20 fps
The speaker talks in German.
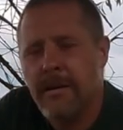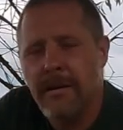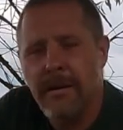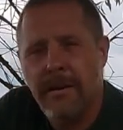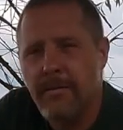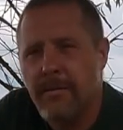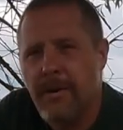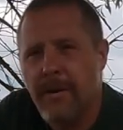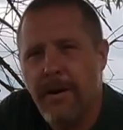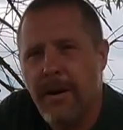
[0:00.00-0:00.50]

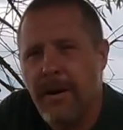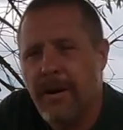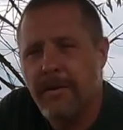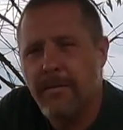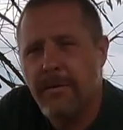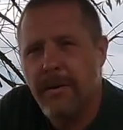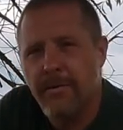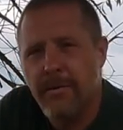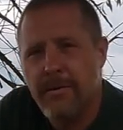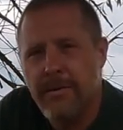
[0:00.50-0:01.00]
Ich manchmal gar nicht
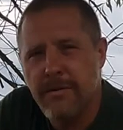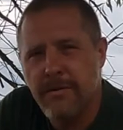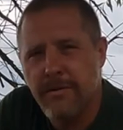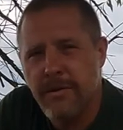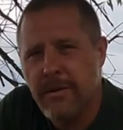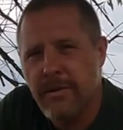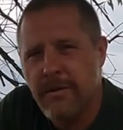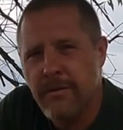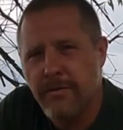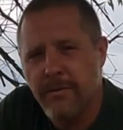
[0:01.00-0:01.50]
mehr wusste, wo
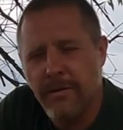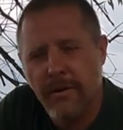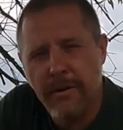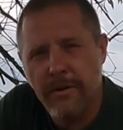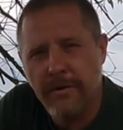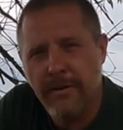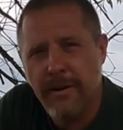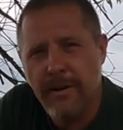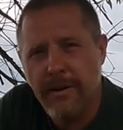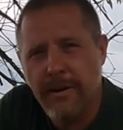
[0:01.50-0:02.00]
hinten und
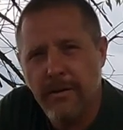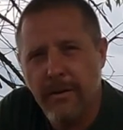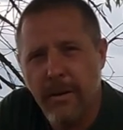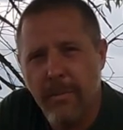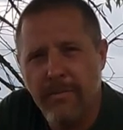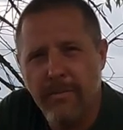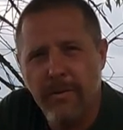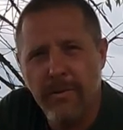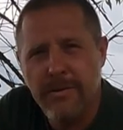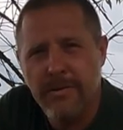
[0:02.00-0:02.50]
vorne war, den
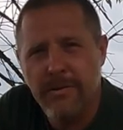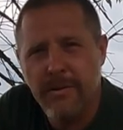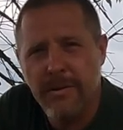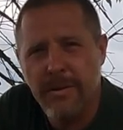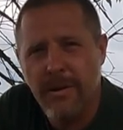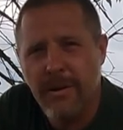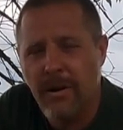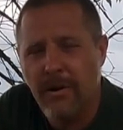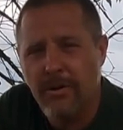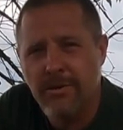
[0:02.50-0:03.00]
Kopf bloß noch in
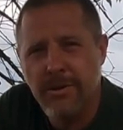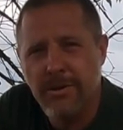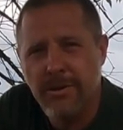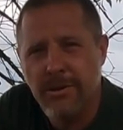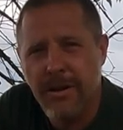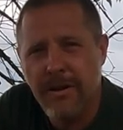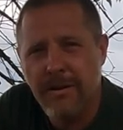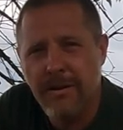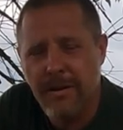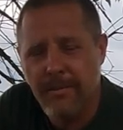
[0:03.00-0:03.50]
die Couch
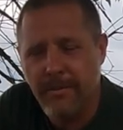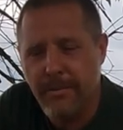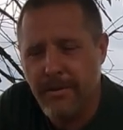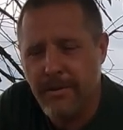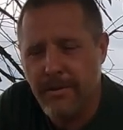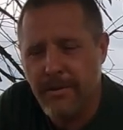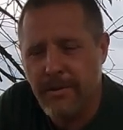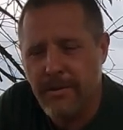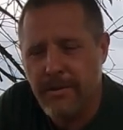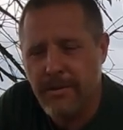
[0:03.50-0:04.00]
gesteckt habe
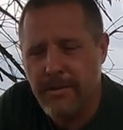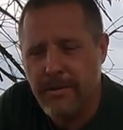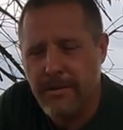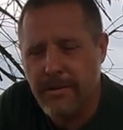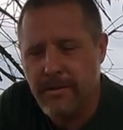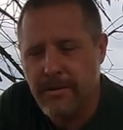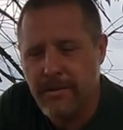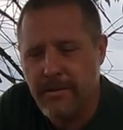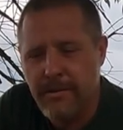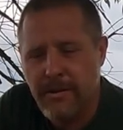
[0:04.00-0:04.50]
und
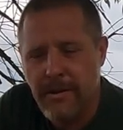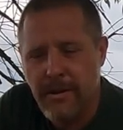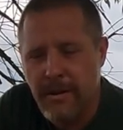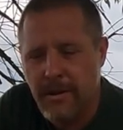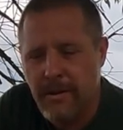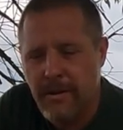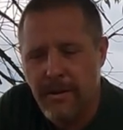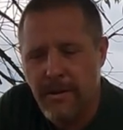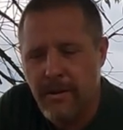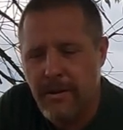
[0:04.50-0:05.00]
äh,
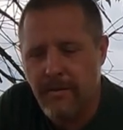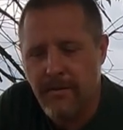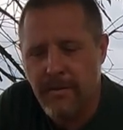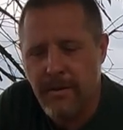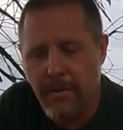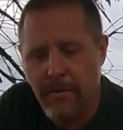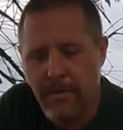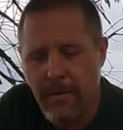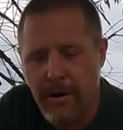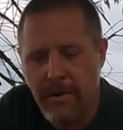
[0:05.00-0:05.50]

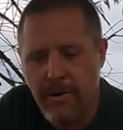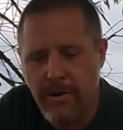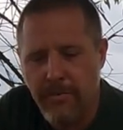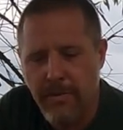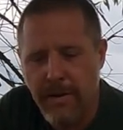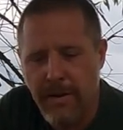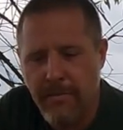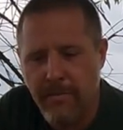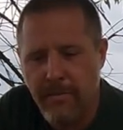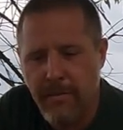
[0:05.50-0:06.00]
irgendwie haben alle
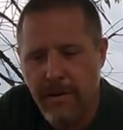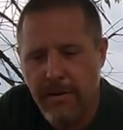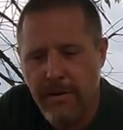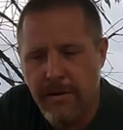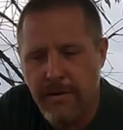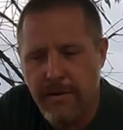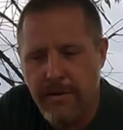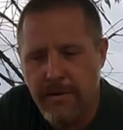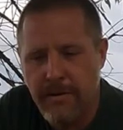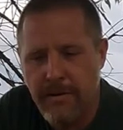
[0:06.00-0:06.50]

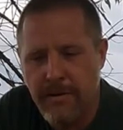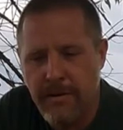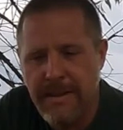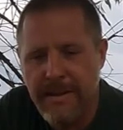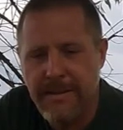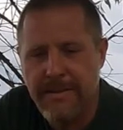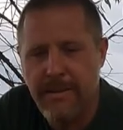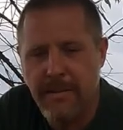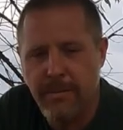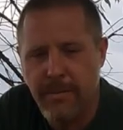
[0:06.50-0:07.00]
Schmerzmittel
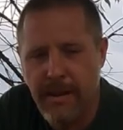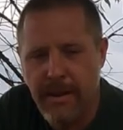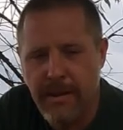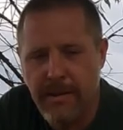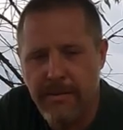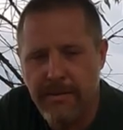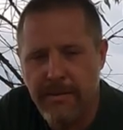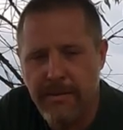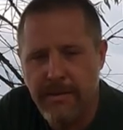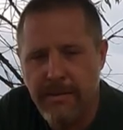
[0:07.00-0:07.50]
nichts
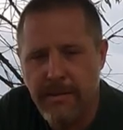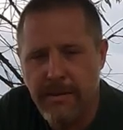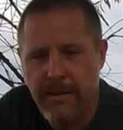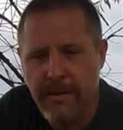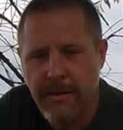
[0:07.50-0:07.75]
gebracht